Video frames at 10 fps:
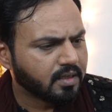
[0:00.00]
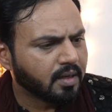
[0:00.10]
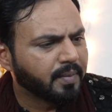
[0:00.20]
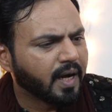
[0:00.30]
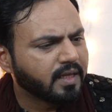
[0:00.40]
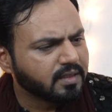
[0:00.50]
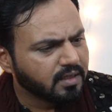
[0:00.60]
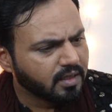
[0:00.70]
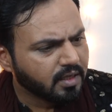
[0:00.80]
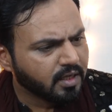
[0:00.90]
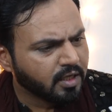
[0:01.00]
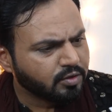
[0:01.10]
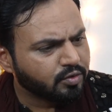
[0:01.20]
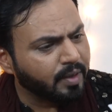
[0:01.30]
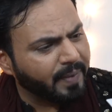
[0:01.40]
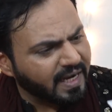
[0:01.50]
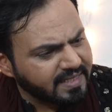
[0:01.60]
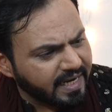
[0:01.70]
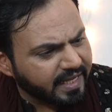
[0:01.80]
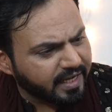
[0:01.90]
कम तूने पहले
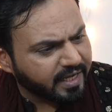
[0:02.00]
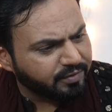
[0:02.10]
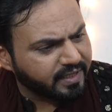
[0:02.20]
से लेके रखी